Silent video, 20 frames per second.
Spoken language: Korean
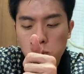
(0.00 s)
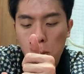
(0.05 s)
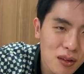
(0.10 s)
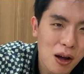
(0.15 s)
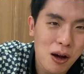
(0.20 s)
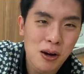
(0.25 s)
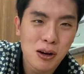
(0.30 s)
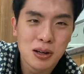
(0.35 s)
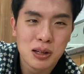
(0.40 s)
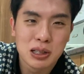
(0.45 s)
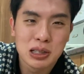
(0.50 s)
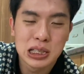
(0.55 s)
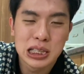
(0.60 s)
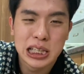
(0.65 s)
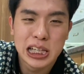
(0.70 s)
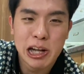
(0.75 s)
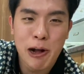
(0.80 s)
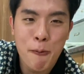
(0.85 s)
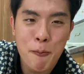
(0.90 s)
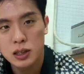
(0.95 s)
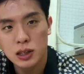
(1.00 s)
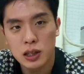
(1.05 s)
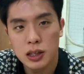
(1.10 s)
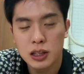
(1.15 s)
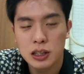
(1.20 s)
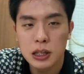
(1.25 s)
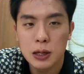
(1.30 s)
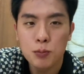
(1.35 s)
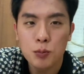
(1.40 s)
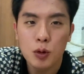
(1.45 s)
어, 역시 음,
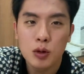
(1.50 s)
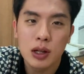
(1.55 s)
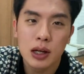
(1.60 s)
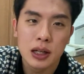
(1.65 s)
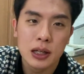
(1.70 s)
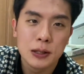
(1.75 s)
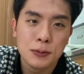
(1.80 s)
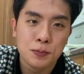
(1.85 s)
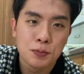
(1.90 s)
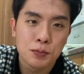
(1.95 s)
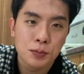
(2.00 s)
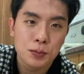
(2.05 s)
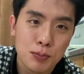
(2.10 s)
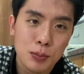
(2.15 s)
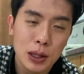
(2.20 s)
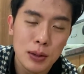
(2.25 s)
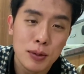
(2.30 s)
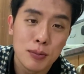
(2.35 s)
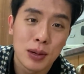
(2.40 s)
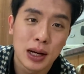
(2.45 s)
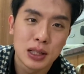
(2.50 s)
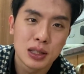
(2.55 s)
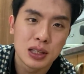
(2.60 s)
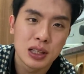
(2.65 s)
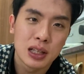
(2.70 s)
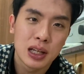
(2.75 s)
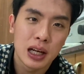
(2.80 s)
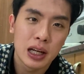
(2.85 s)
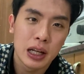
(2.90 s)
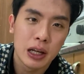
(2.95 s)
챔보다는 팸이
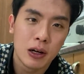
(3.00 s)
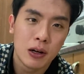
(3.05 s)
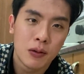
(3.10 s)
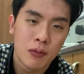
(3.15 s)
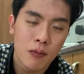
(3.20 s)
맛있긴 하네요